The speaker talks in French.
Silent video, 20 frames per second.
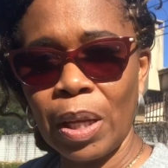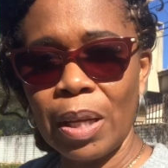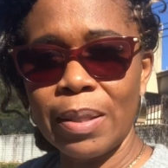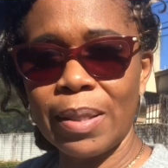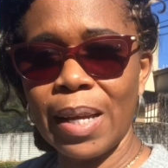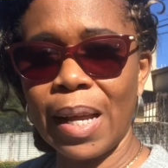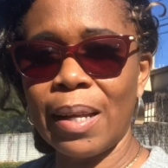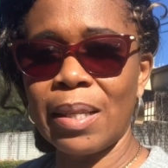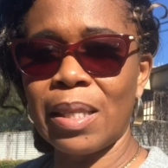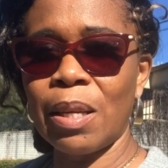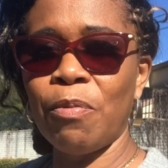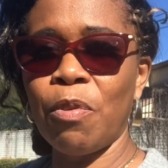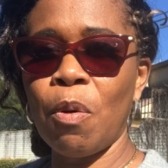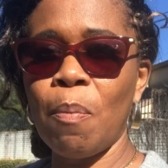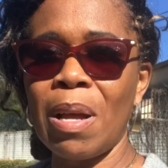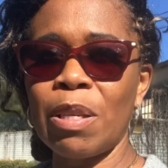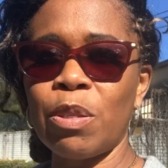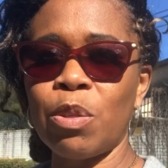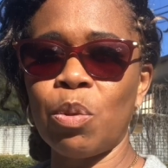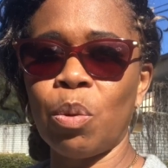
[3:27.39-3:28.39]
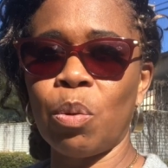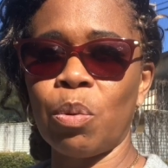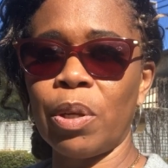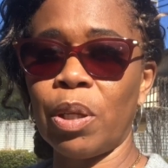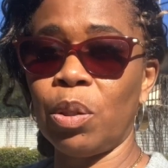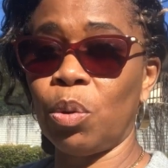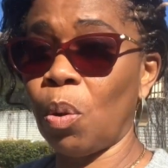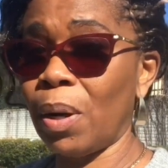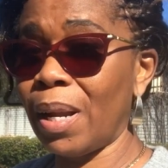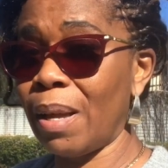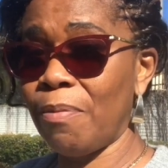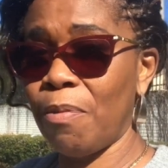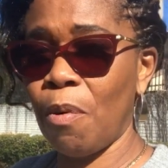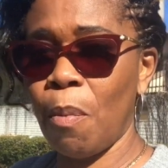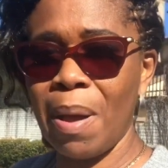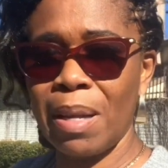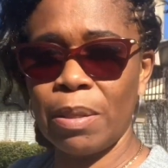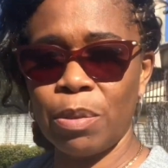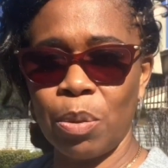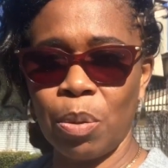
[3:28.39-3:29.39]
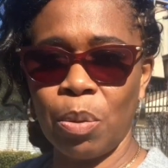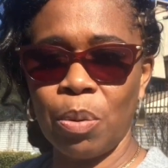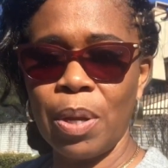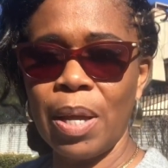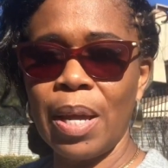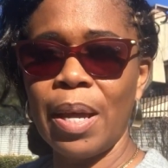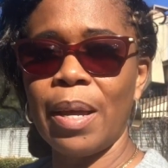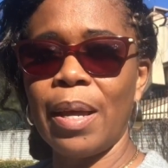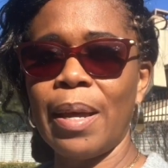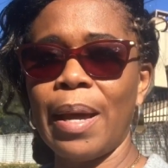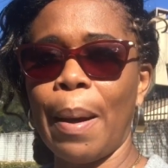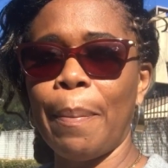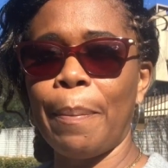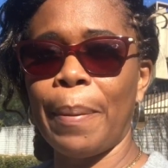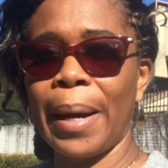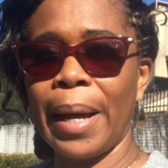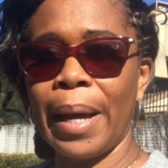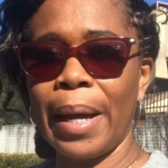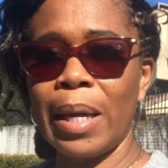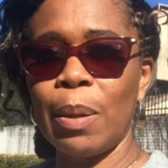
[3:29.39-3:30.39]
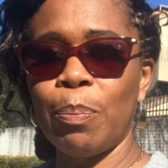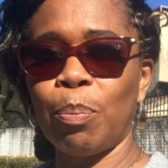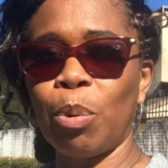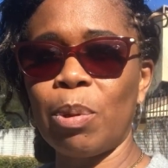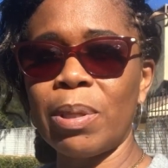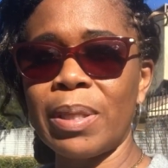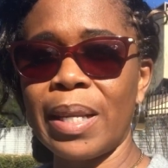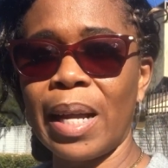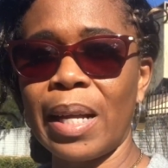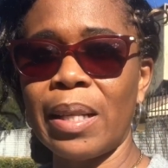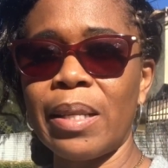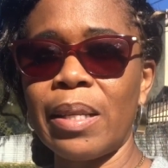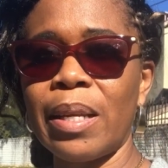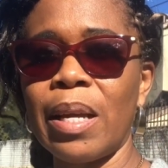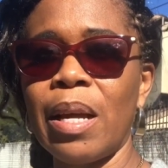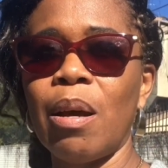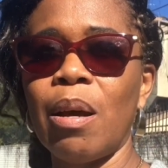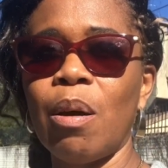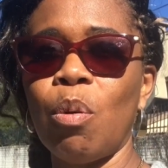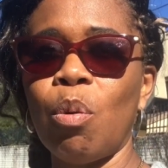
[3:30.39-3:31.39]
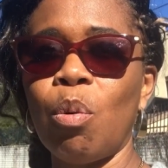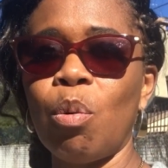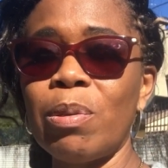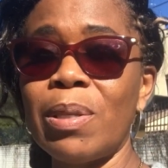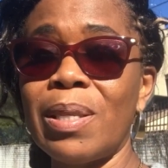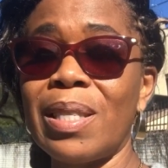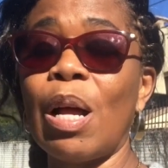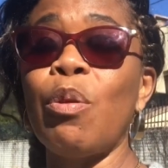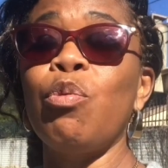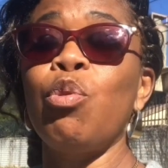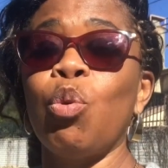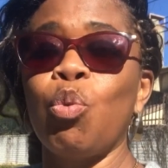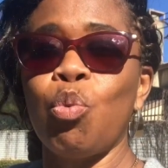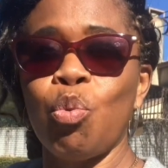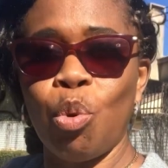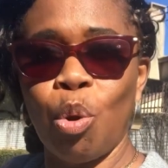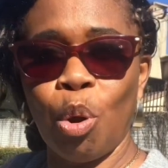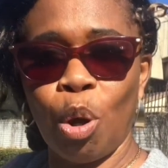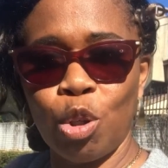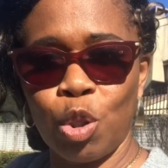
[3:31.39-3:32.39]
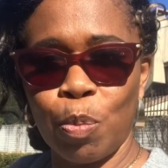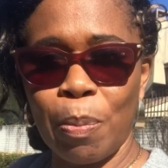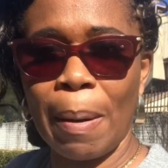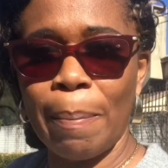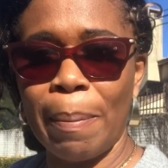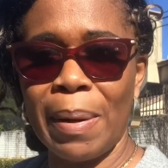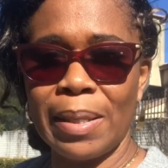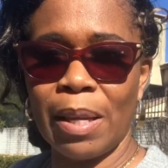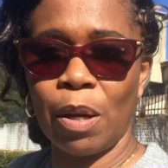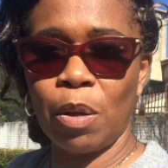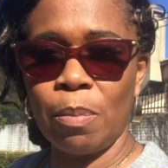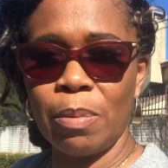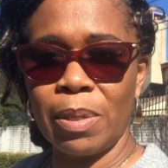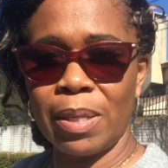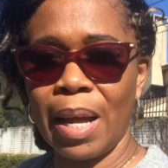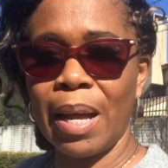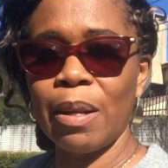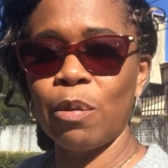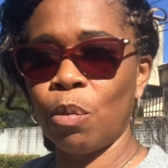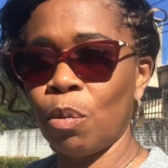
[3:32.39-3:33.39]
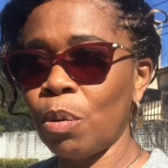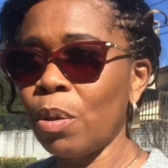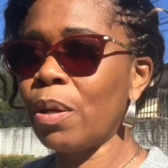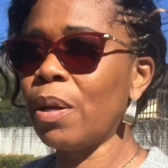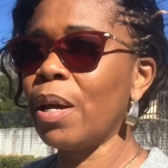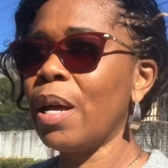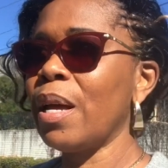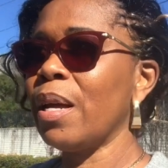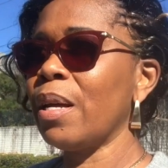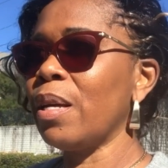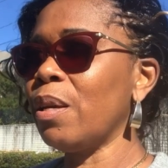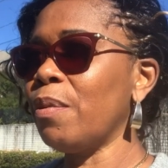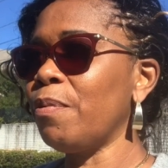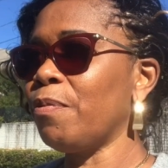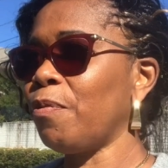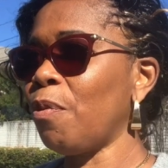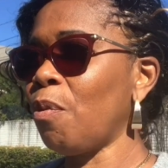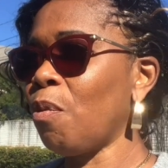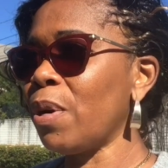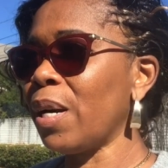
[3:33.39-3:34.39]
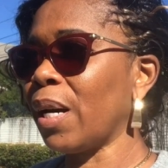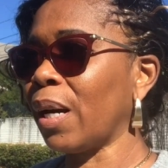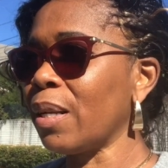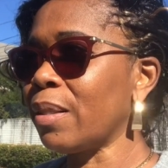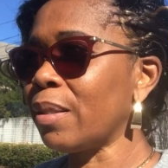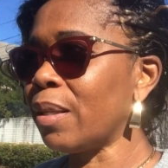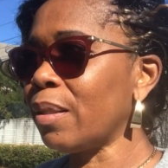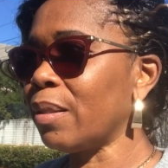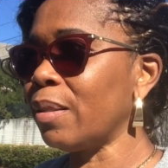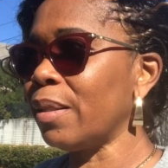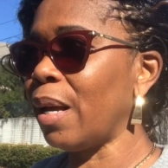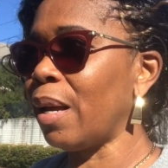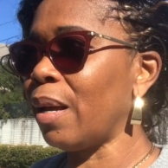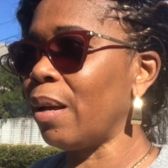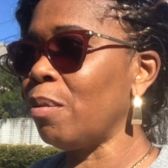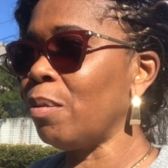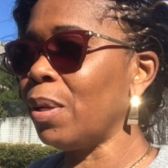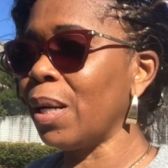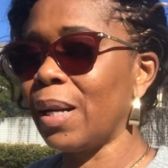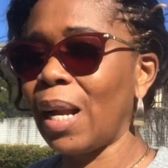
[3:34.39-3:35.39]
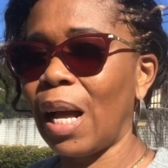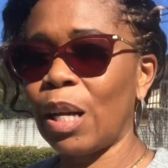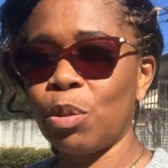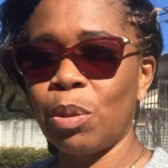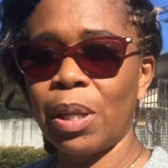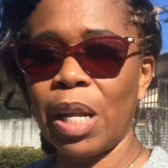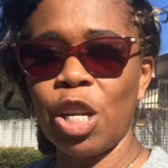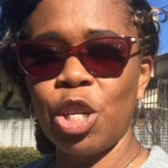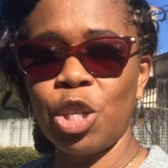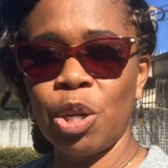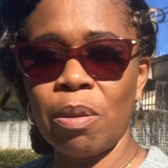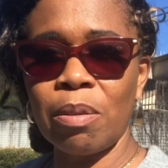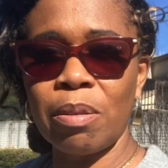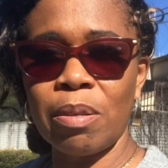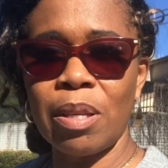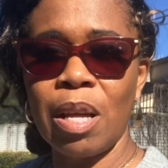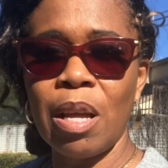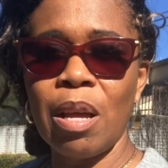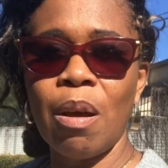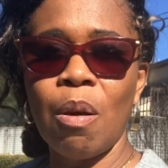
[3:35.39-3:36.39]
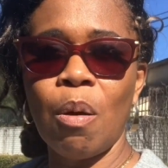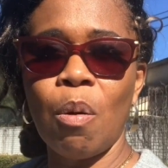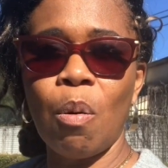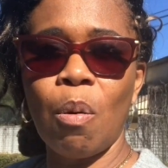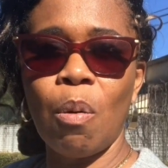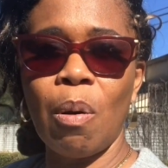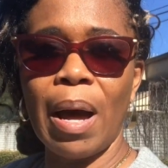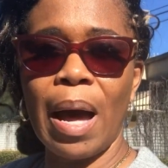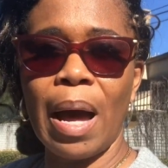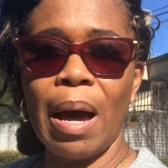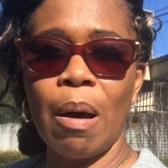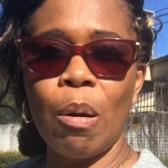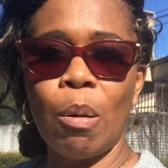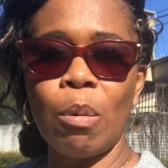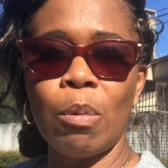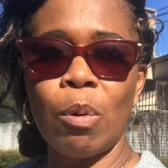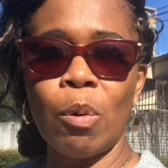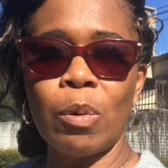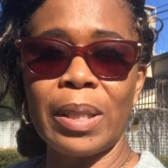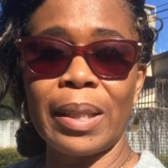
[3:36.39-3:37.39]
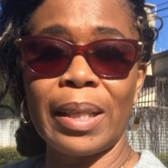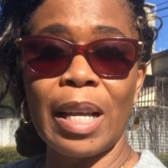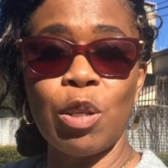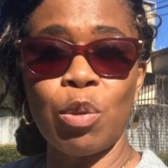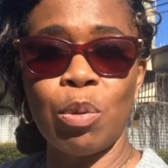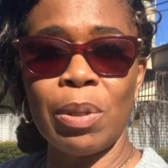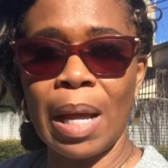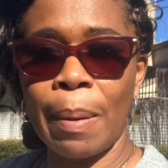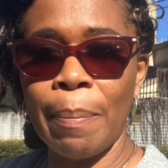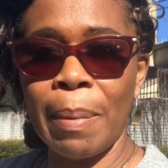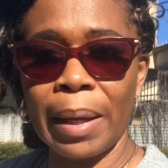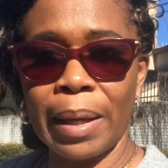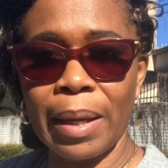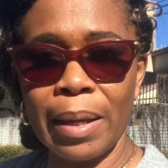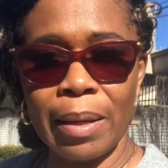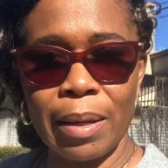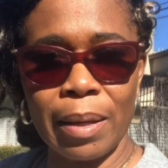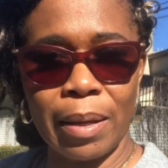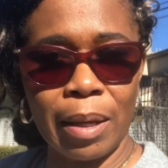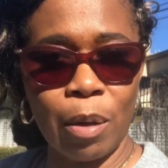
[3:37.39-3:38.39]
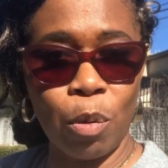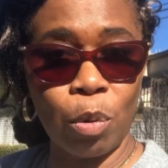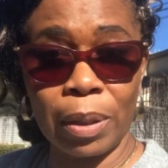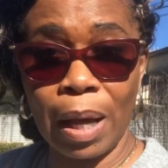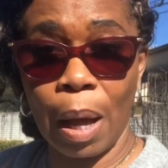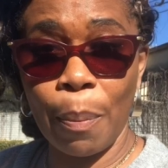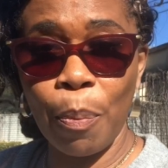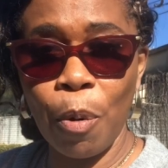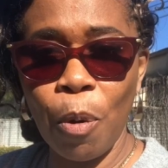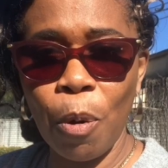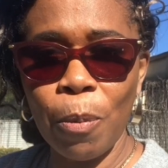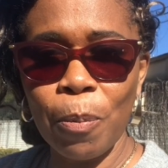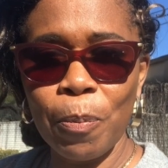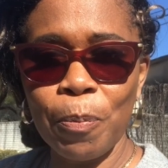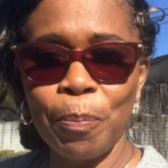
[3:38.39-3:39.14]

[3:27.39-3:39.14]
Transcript: S'il y a des informations, il donne l'information et après, il procède au salut aux couleurs, je peux appeler ça comme ça. Donc, il font, récitent une déclaration d'allégeance aux États-Unis d'Amérique et au drapeau.